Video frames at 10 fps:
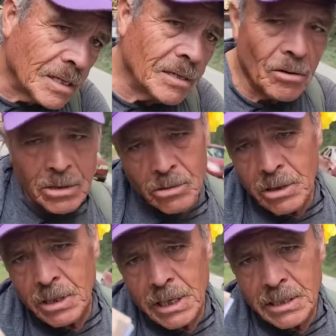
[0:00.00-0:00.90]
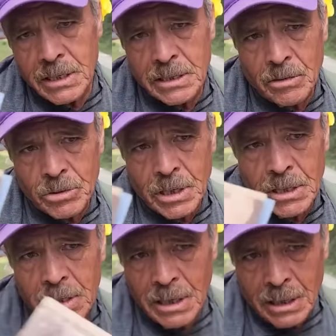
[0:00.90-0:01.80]
yo les doy gracias a usted
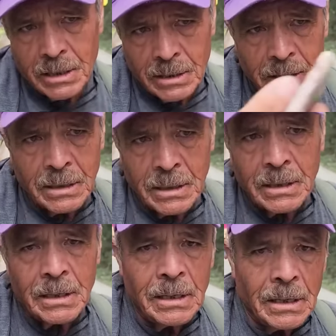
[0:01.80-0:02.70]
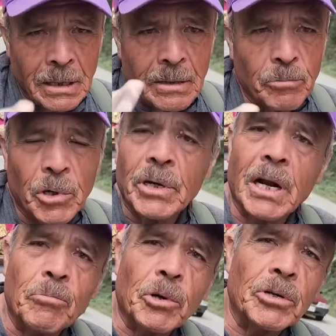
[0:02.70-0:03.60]
eh, por
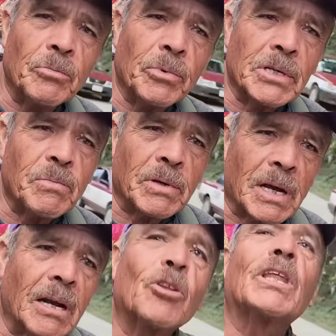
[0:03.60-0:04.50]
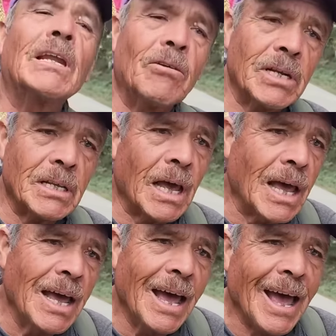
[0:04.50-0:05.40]
el apoyo, pues, para el hotel ahorita.
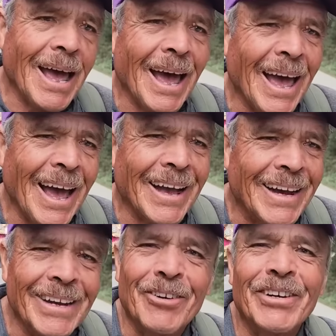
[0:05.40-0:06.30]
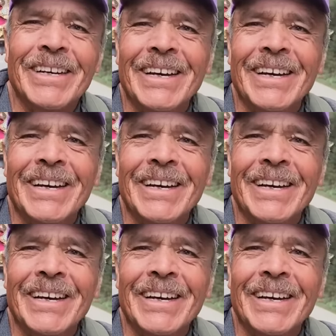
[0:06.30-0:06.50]
Para, los gastos.